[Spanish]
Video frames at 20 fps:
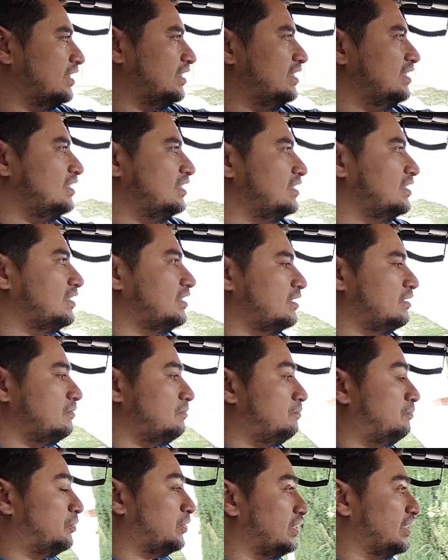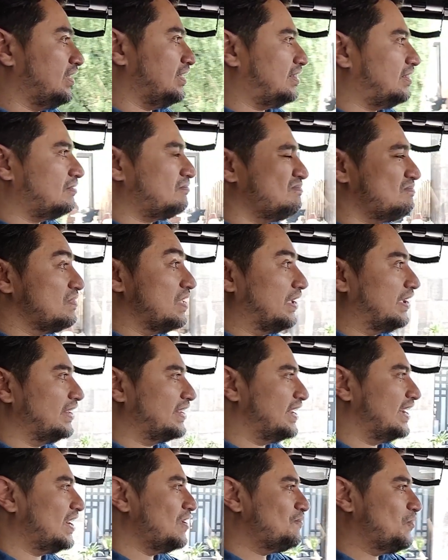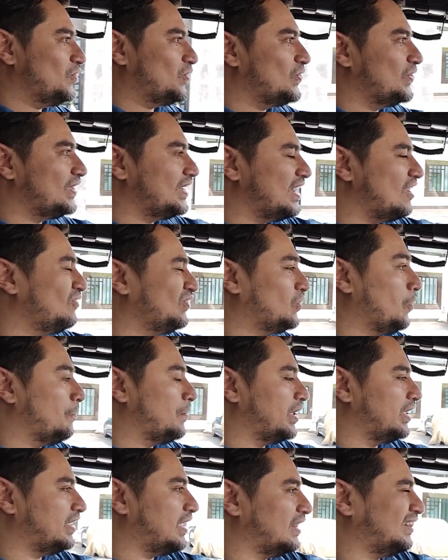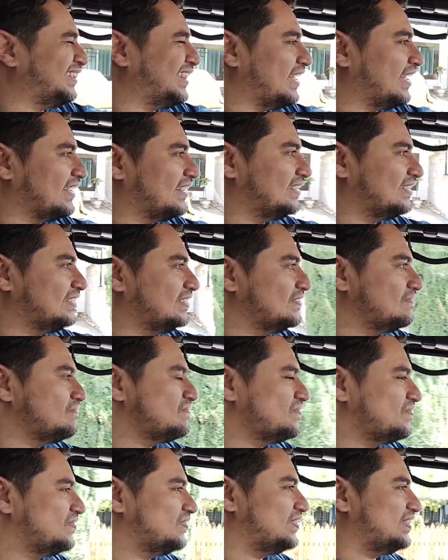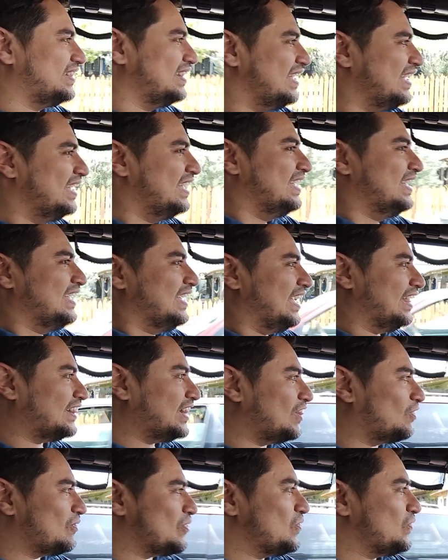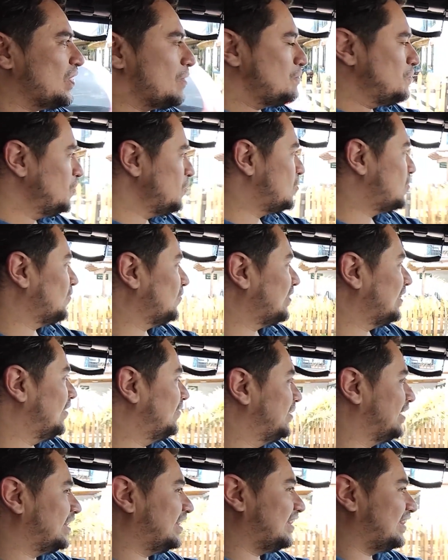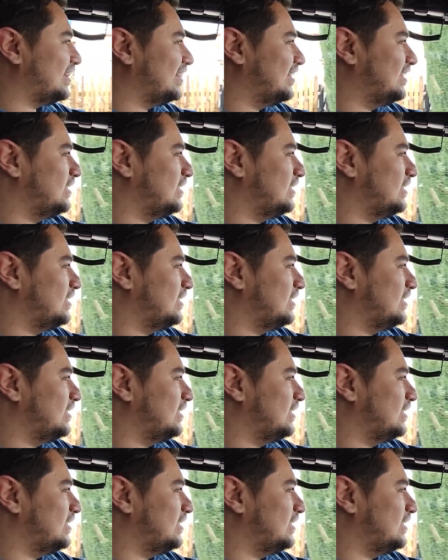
Y pues, en general, ¿qué puedo decir? El auto me encanta. Es el sueño de muchos, la verdad